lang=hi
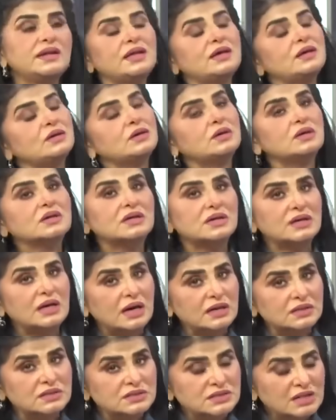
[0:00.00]
नहीं नहीं
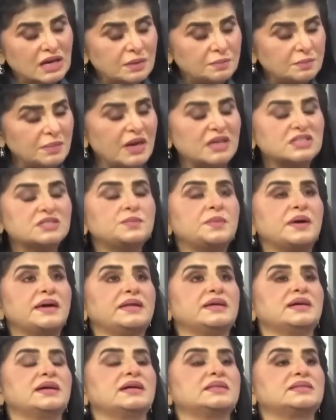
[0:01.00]
आज चार पांच
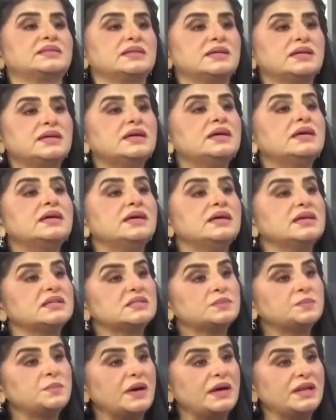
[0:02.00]
बार ही आते हैं
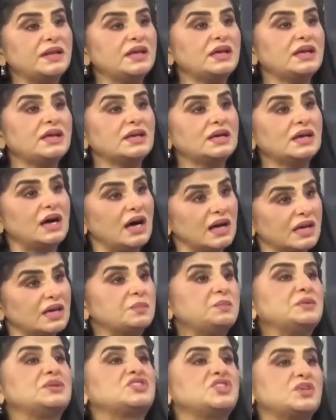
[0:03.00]
इस बार ही आगे